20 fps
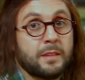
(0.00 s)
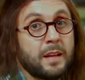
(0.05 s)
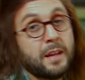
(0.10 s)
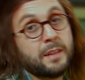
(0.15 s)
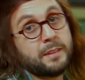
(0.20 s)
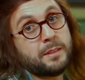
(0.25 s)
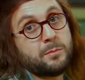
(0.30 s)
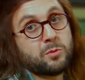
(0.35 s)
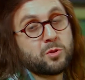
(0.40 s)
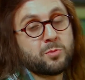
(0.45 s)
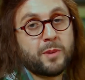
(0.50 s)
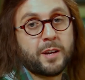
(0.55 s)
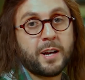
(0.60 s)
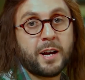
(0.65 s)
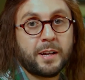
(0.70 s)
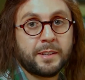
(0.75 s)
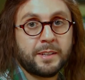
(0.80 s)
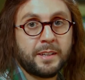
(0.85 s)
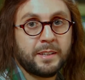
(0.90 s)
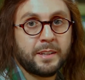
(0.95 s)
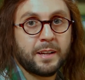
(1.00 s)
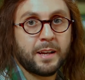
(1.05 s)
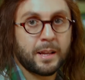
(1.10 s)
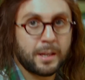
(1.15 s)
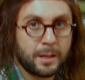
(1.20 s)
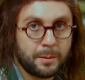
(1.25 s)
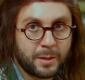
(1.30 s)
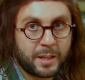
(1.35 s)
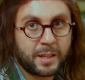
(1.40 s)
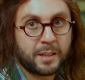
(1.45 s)
لا دي مش مراية عادية
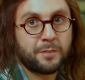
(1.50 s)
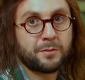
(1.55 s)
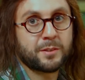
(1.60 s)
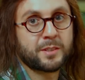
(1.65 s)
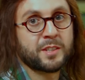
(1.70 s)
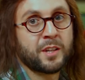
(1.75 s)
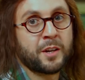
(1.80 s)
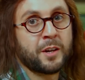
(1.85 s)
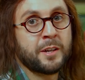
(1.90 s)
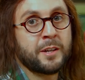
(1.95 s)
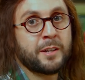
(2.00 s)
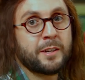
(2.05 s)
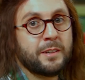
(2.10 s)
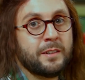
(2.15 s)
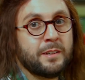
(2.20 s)
قلبي كده في الزراير